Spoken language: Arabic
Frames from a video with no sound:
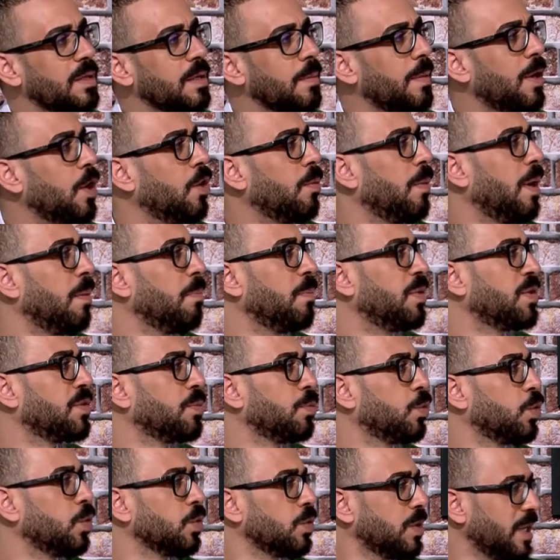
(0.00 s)
تبعهم عم
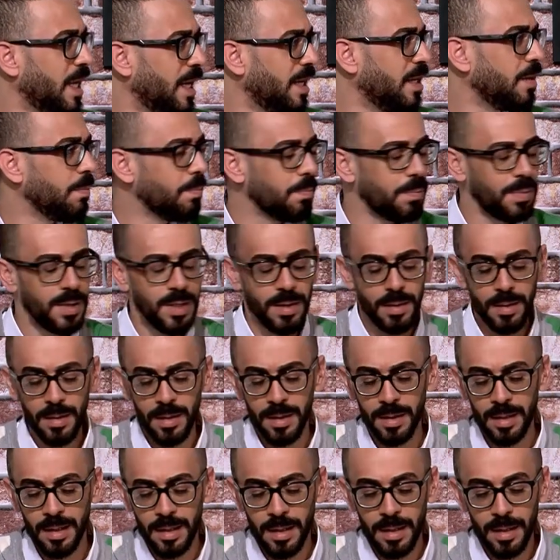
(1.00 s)
بتموت يعني
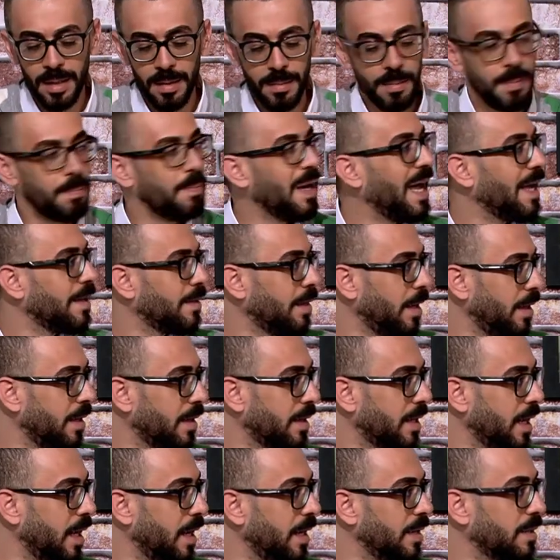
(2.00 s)
إيه.
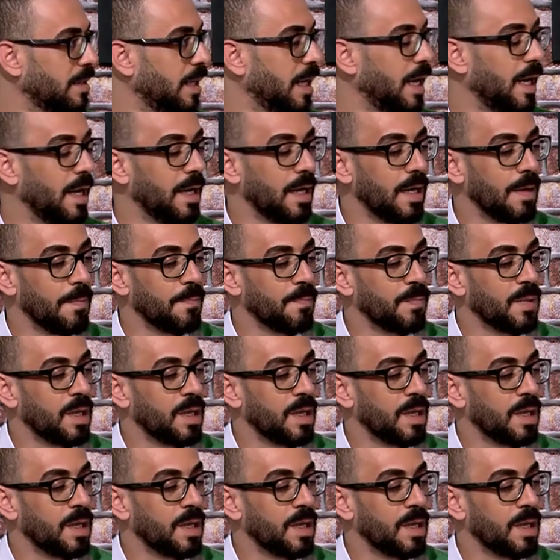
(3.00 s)
بهدله كانت الحياه